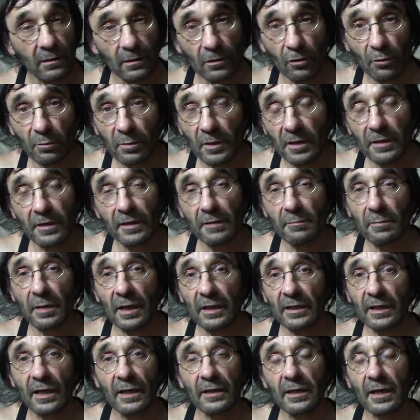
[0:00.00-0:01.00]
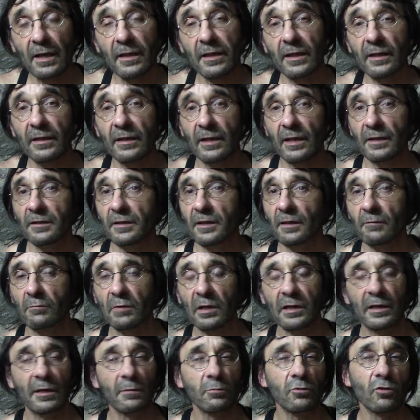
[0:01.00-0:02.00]
lo principal que hay que hacer ante
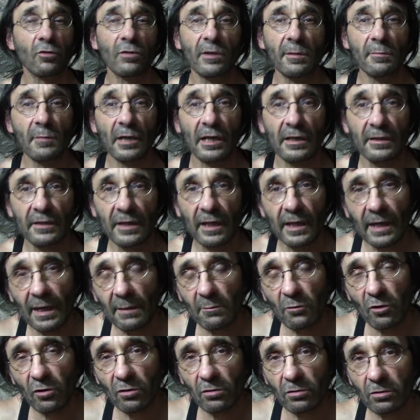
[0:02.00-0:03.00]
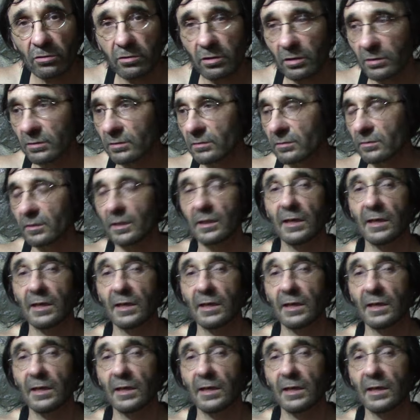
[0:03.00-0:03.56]
cualquier problema que tengamos eh,